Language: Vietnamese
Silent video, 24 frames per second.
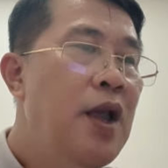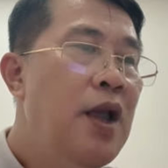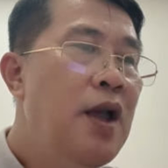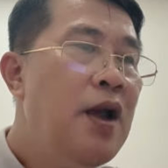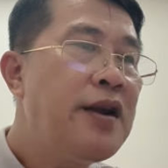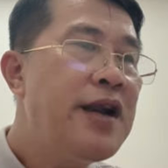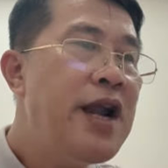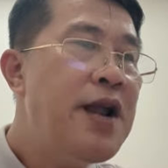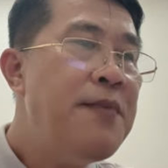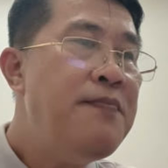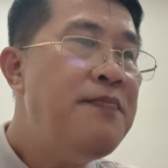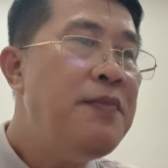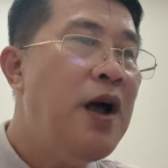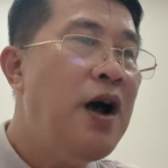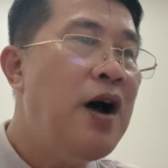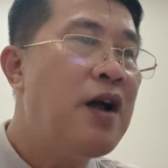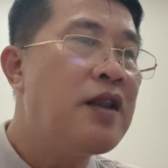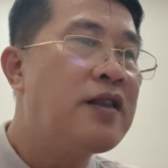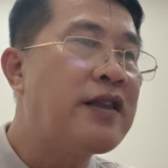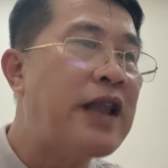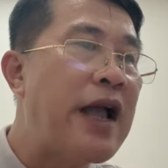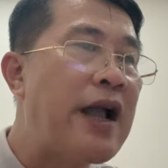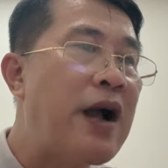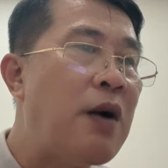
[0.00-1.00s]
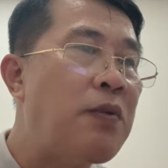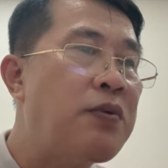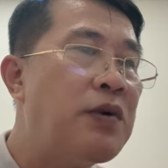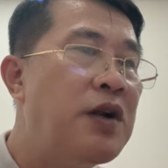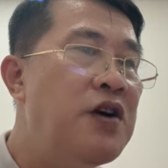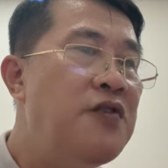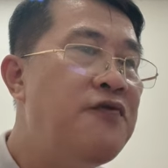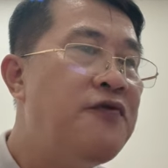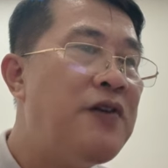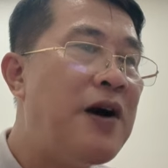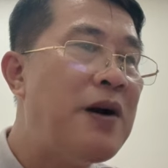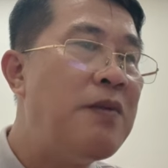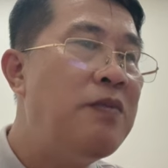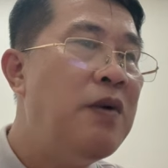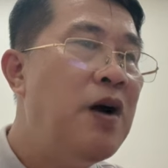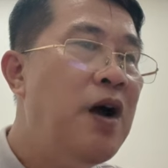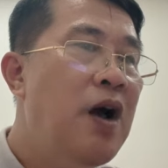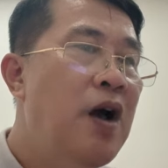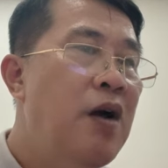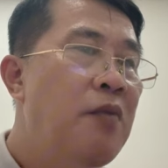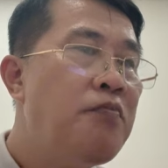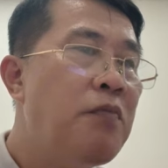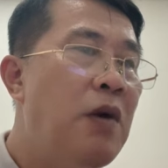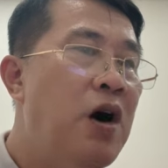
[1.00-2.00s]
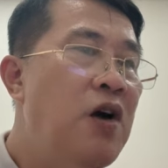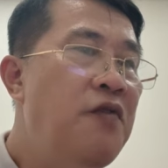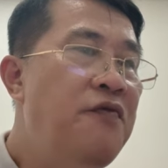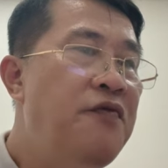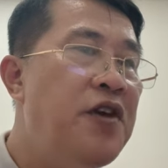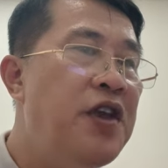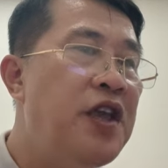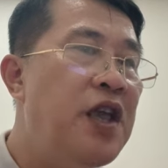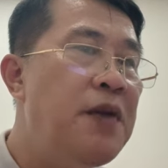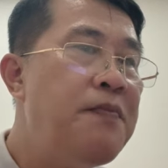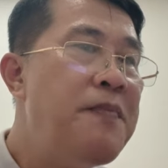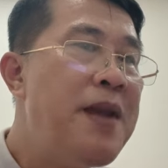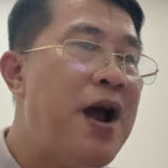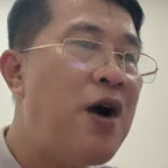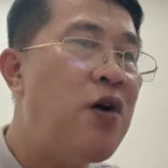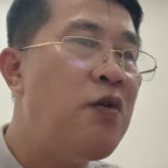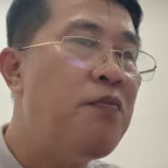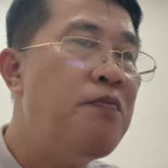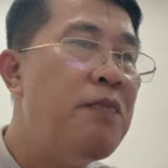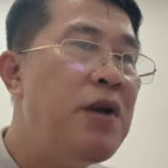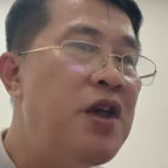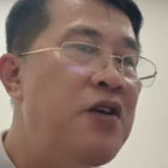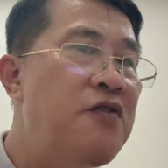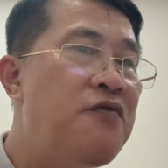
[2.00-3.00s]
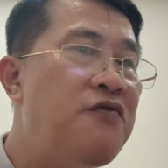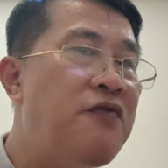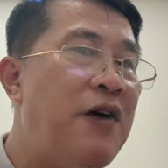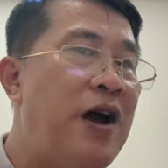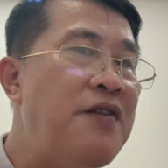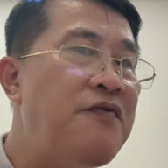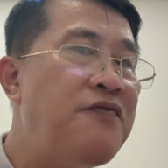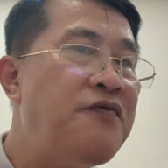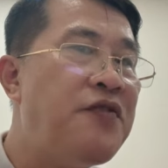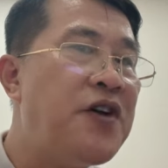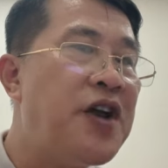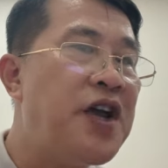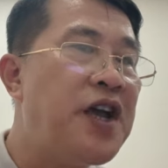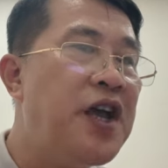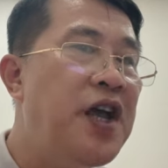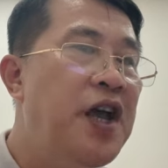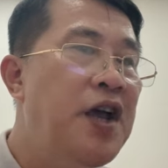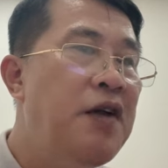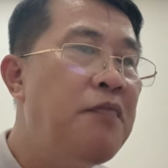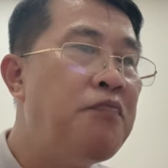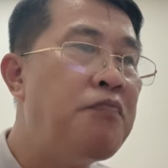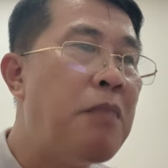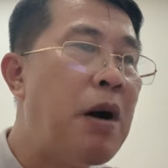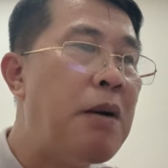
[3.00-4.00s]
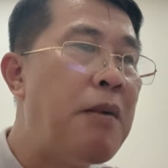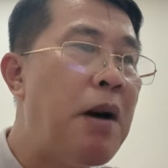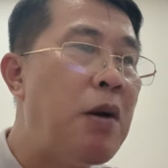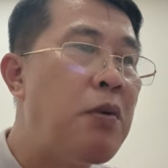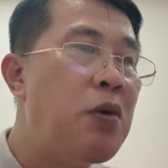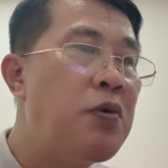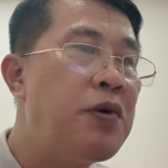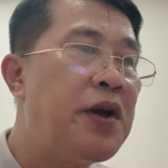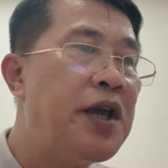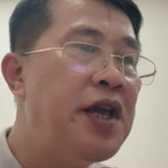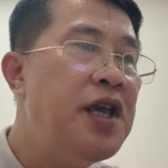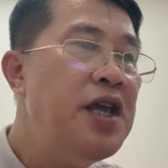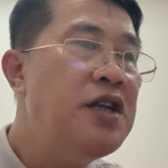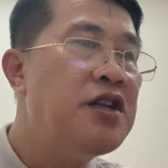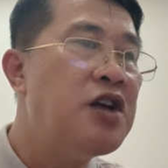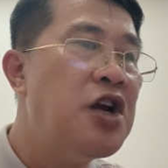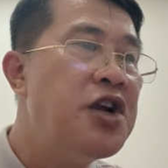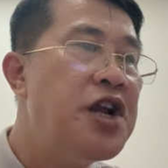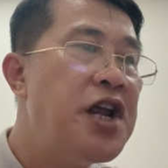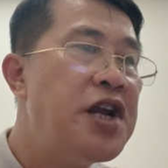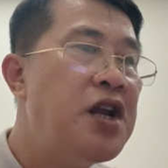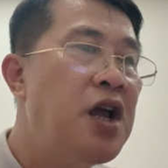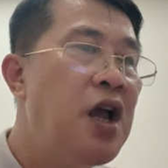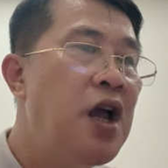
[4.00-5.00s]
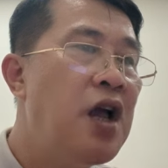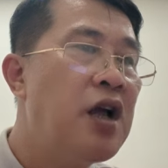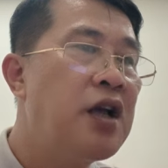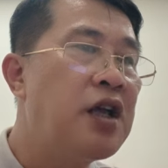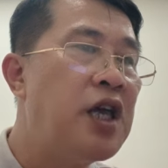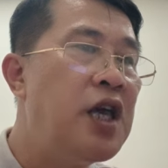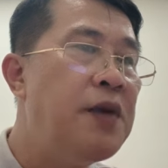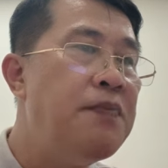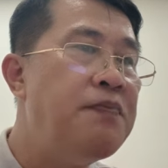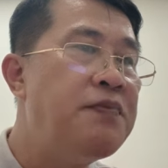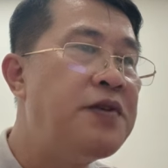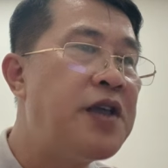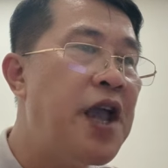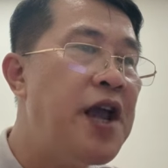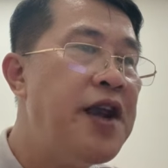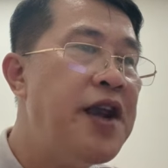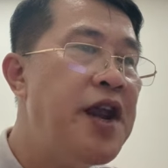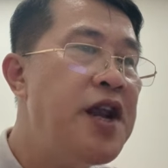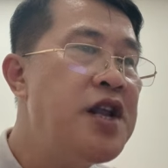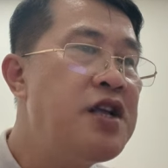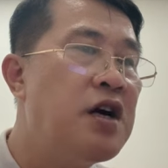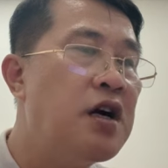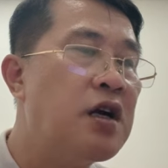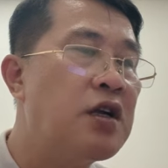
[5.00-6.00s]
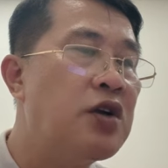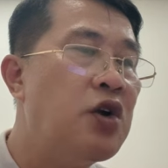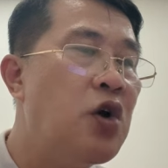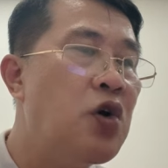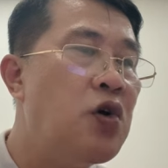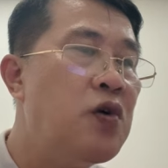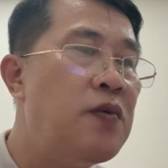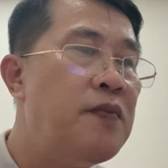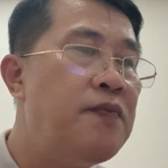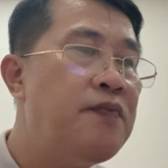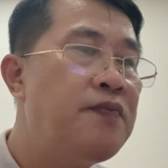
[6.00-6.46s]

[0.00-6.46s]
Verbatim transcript: Đêm, tại Ngọc Lữ Phong, bởi vì Diệp Đào bị phản vệ mà bầu không khí trở nên kiềm chế đến cực độ.